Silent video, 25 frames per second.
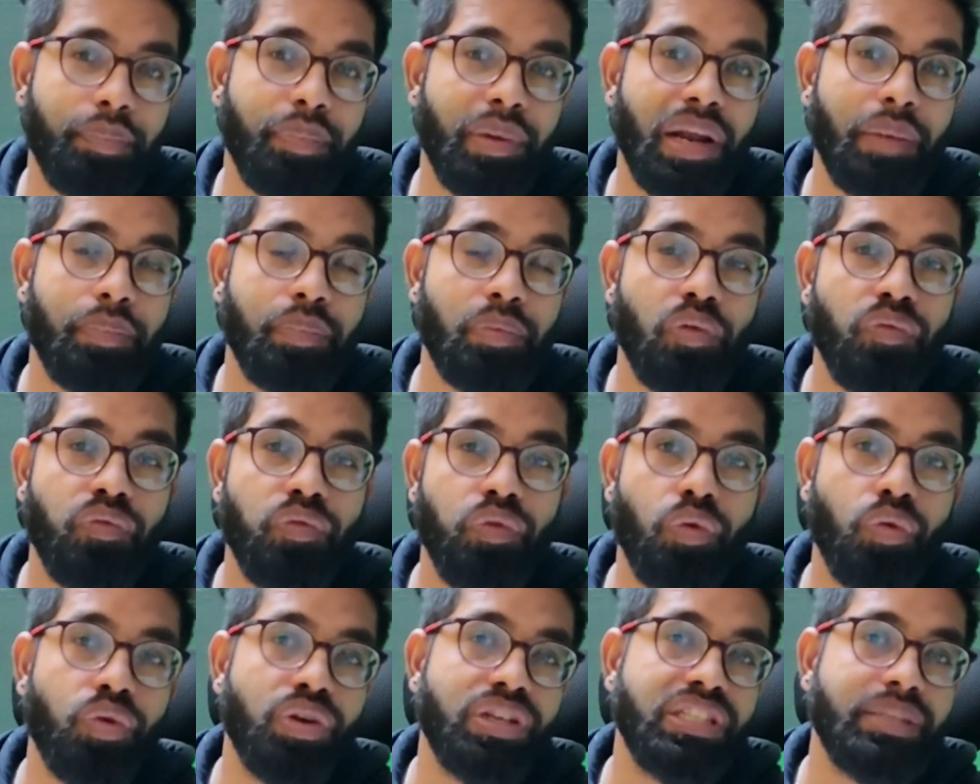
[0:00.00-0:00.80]
वहां पर आपको
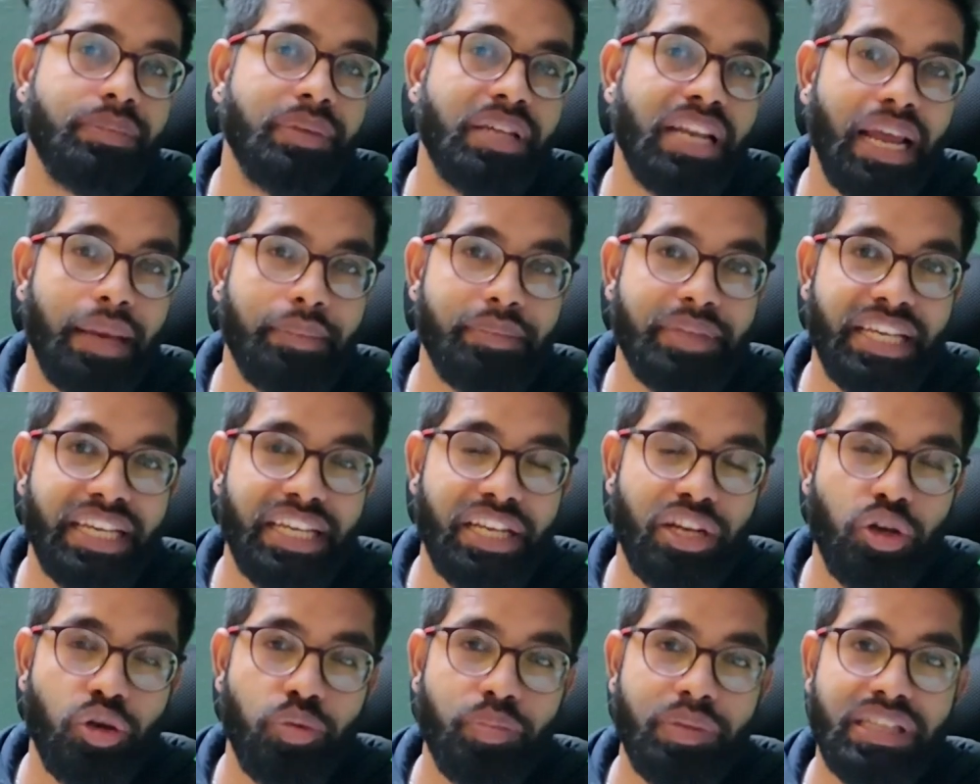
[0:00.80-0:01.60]
फोर जीबी रैम
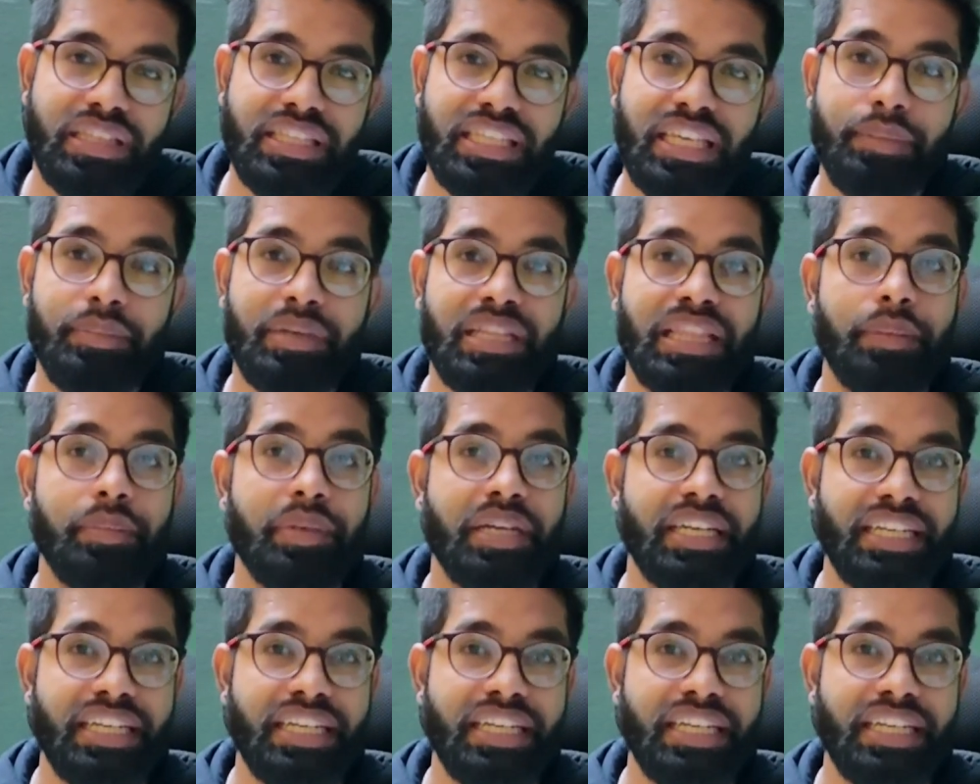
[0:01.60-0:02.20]
देखने को मिलती है मतलब